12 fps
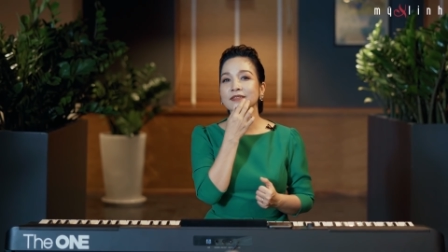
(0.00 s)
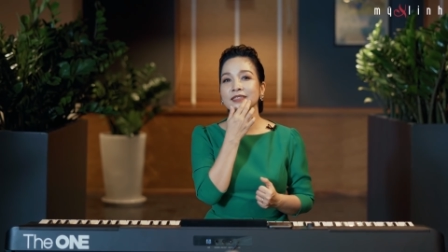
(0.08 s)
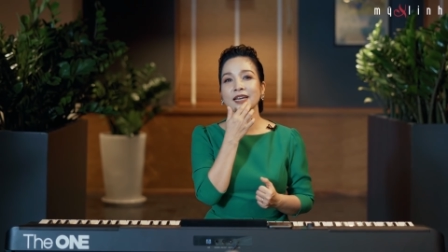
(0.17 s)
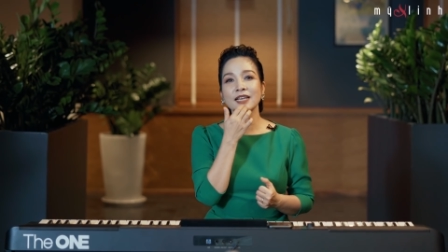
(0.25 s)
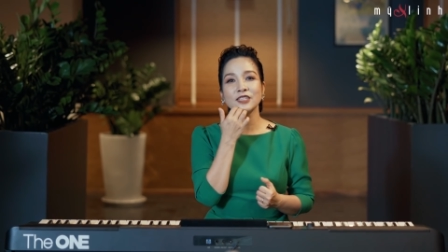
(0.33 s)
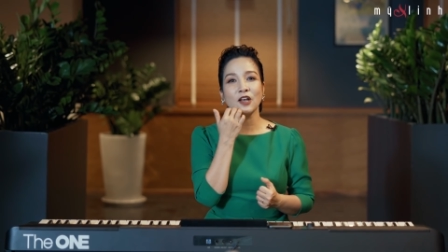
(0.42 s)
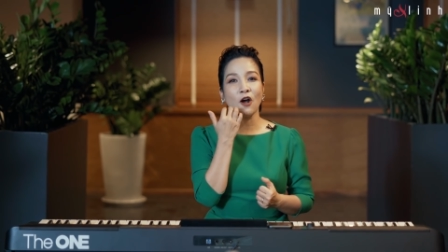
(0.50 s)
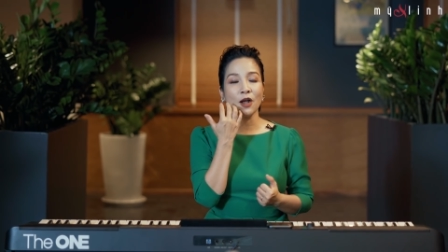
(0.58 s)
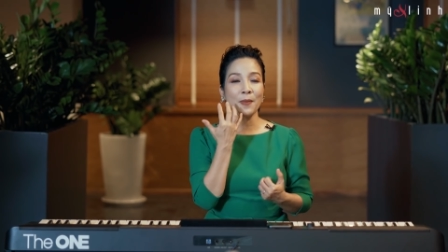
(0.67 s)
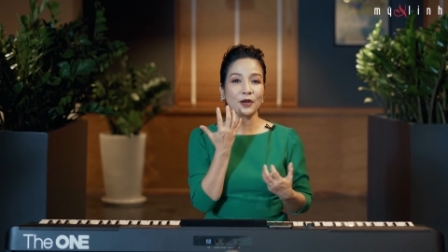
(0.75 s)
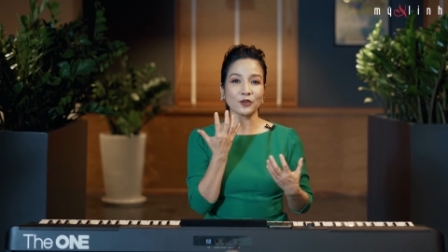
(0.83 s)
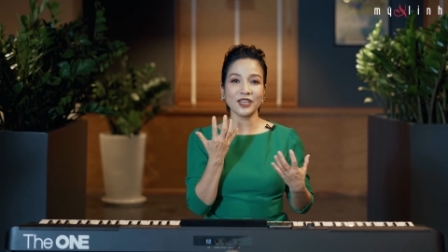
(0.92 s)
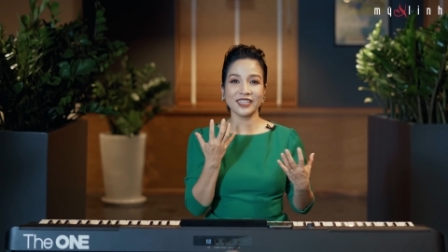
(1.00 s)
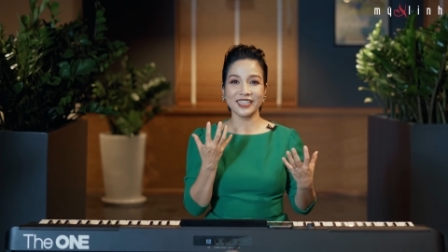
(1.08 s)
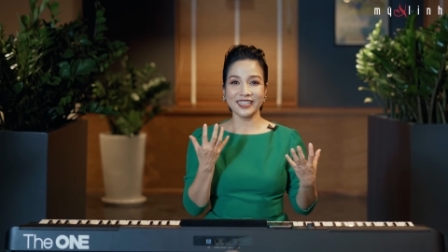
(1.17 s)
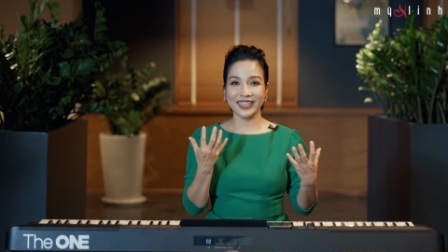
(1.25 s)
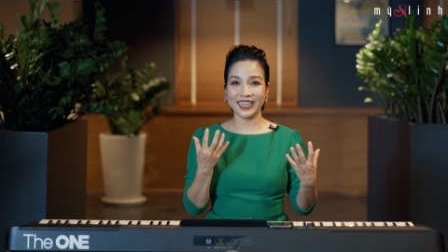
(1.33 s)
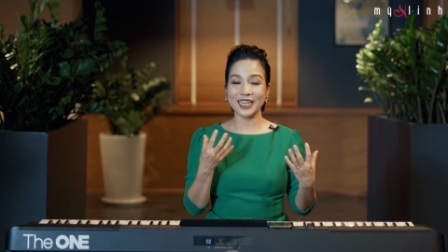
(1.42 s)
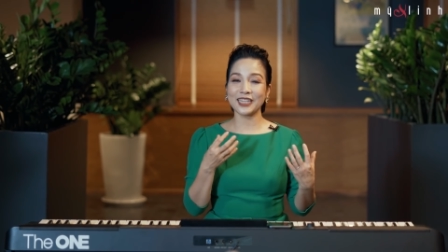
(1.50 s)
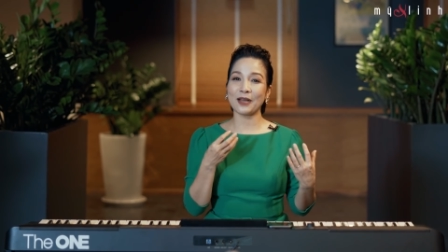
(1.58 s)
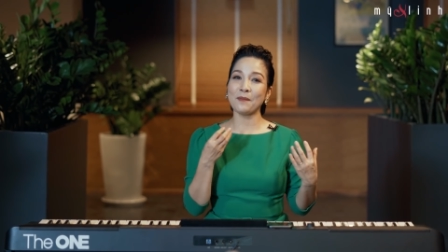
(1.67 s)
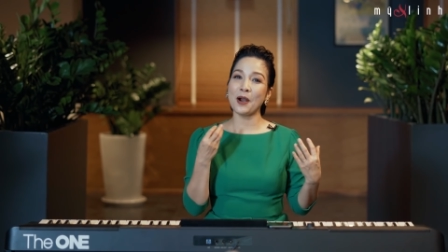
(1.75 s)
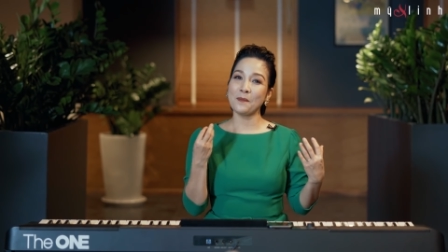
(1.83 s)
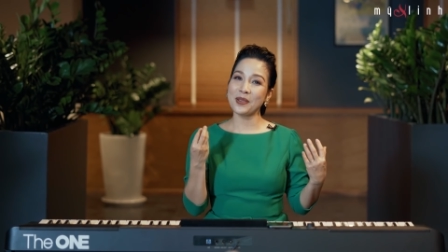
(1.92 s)
rất là rõ các bạn có thể nhìn thấy khi
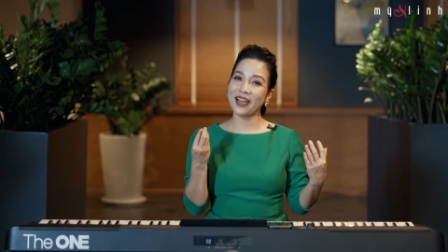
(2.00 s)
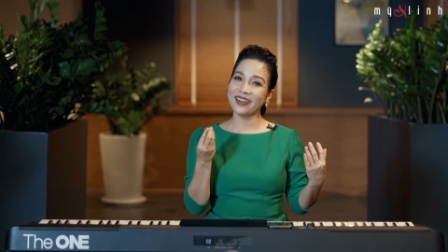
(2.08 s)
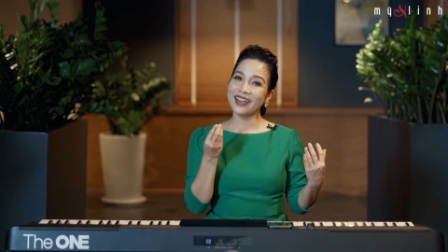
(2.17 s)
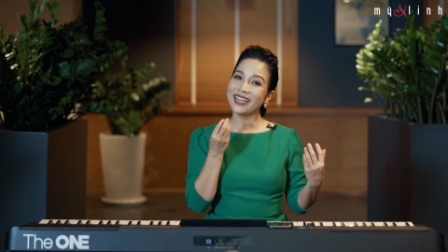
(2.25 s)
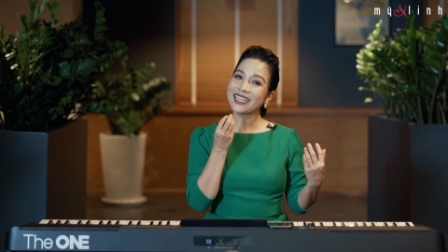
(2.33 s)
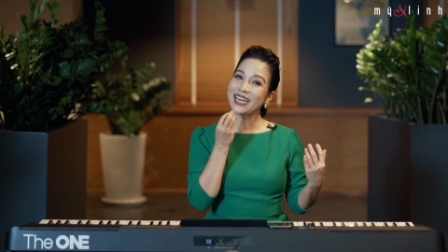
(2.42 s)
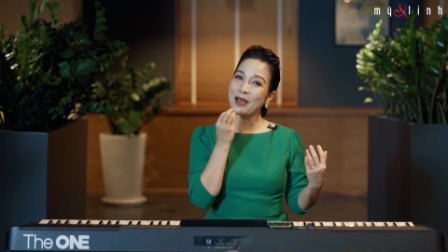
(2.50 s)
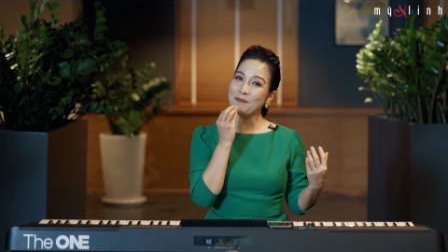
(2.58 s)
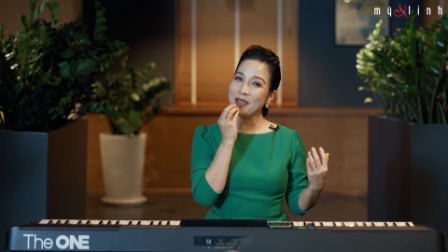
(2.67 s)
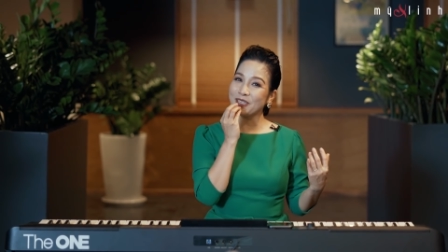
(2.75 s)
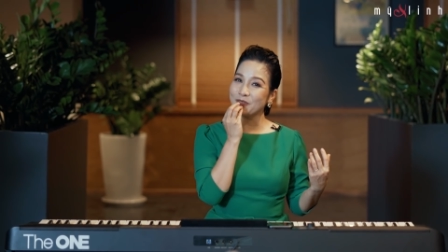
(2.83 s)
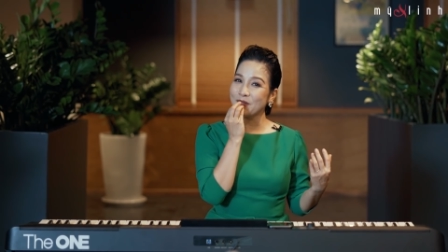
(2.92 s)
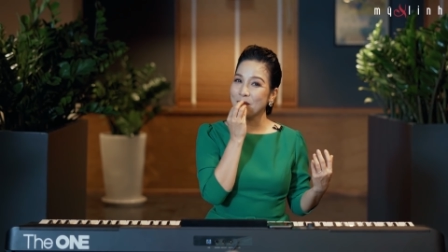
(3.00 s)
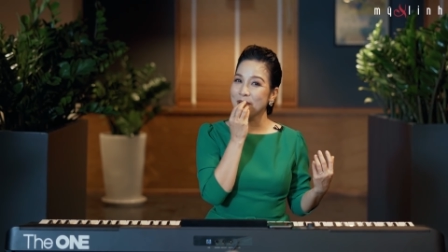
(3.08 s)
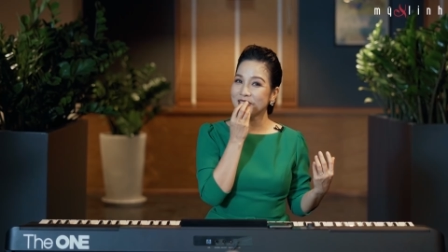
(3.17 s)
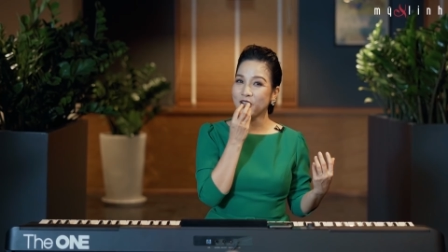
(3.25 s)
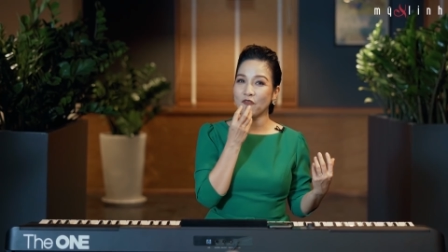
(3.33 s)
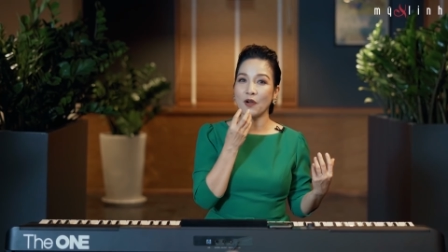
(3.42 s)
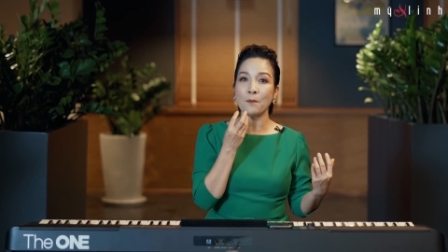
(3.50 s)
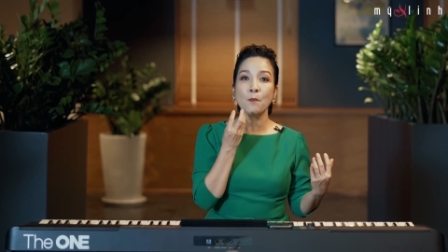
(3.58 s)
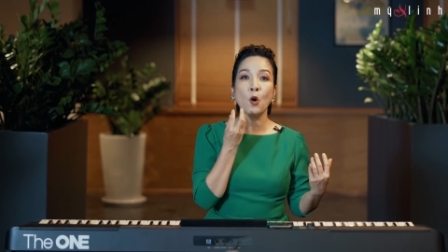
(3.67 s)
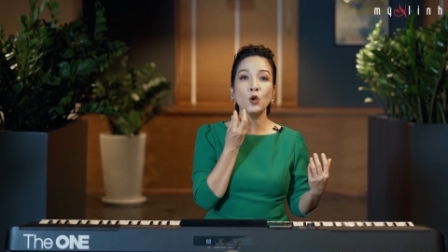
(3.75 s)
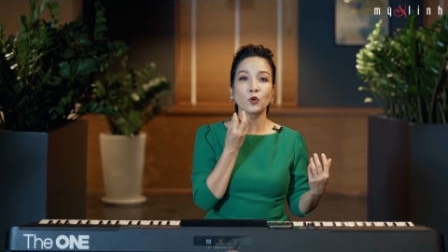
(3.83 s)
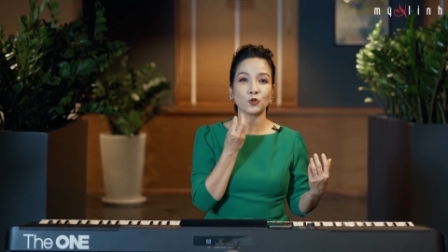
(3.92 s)
ta mở miệng thì là miệng chúng ta mở rộng và
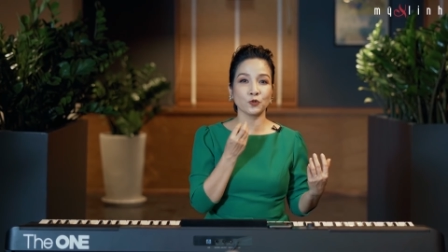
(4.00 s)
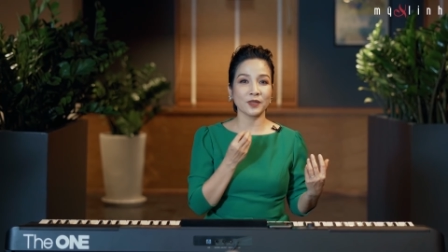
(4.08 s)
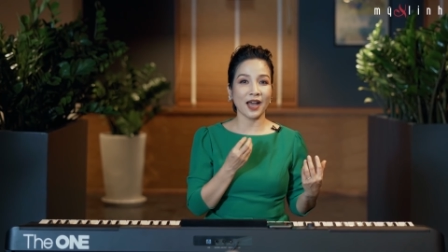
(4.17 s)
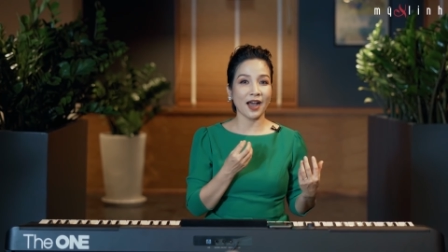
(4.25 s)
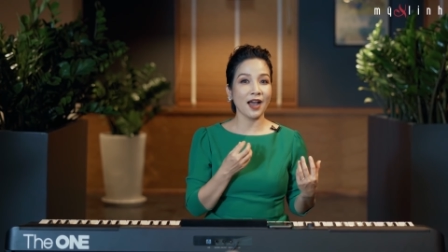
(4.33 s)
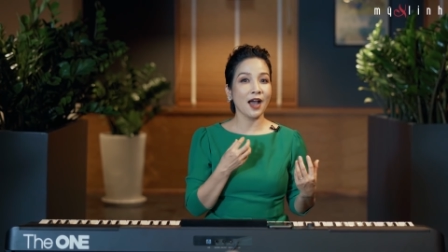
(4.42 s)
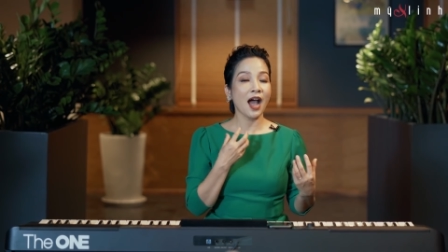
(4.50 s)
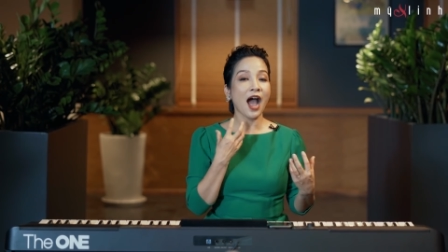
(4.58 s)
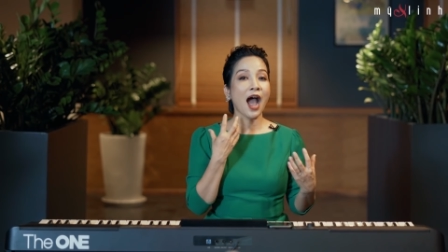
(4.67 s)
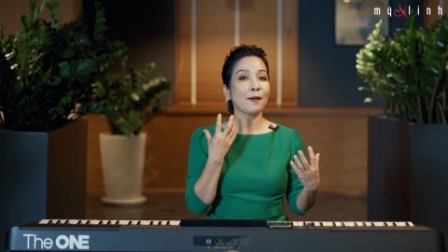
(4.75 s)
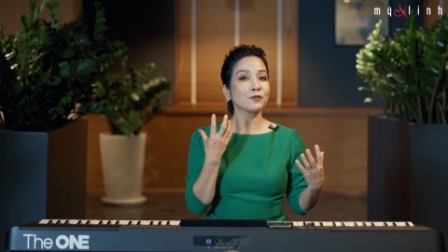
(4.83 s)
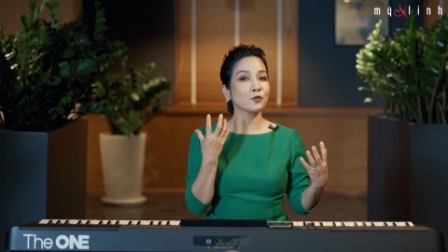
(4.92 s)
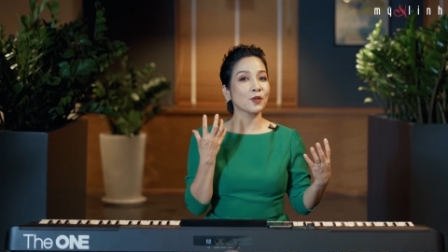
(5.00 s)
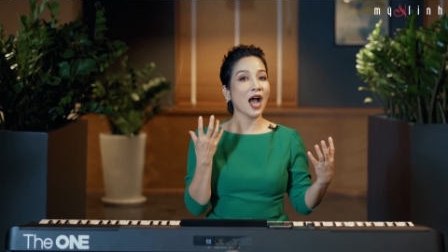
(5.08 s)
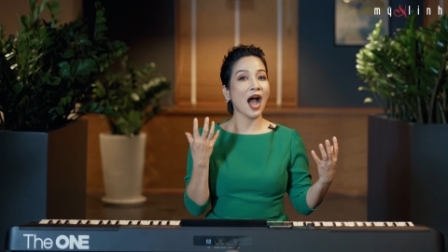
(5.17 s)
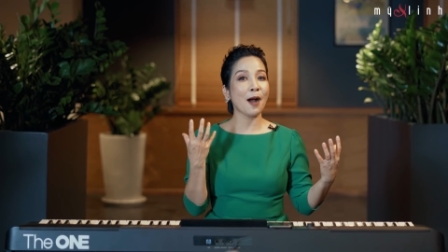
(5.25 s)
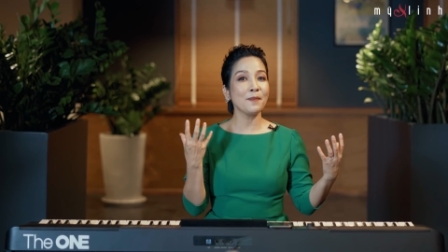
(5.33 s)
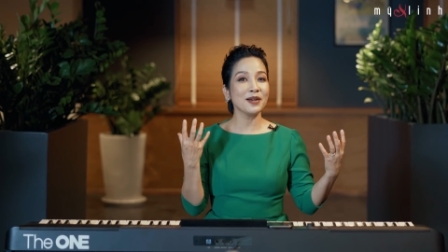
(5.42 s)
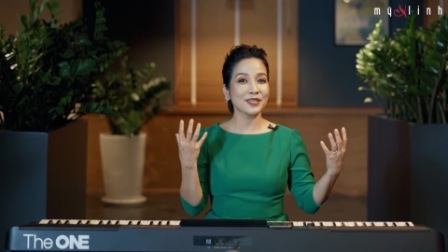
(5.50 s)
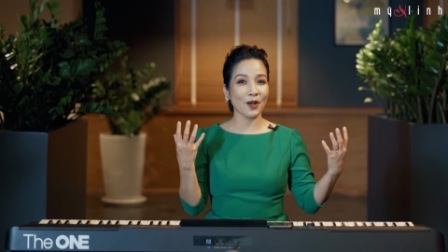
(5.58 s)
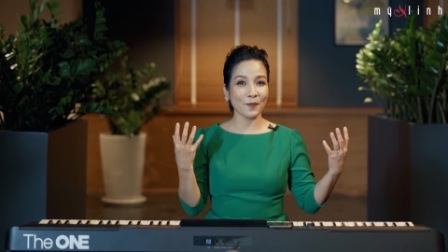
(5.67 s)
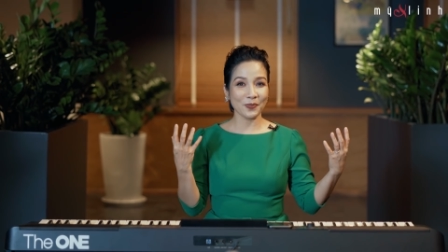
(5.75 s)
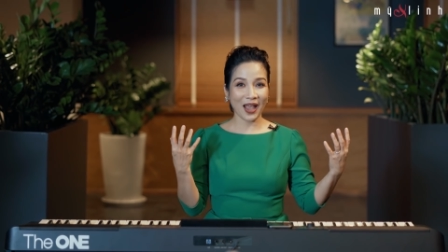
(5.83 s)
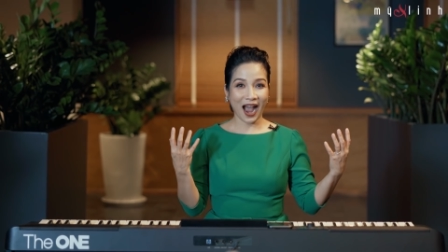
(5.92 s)
môi của chúng ta hàm chúng ta há mở
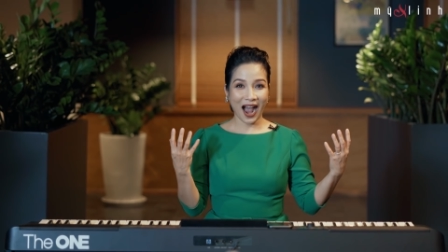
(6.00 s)
rộng